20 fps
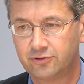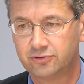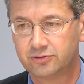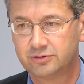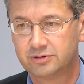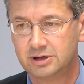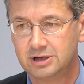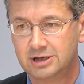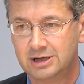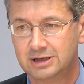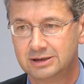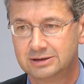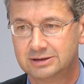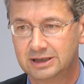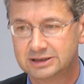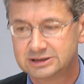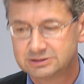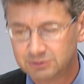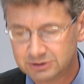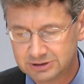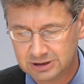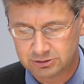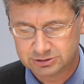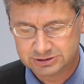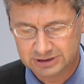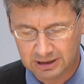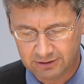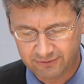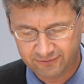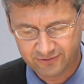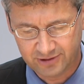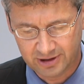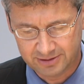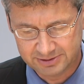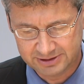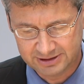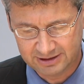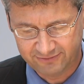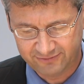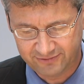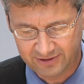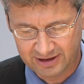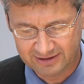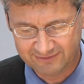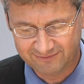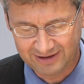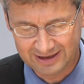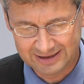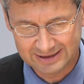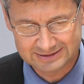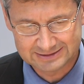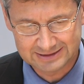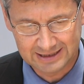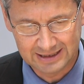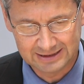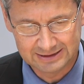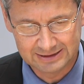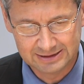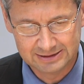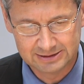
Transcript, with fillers: Und das wird auch die Aufgabe der Freien Wähler sein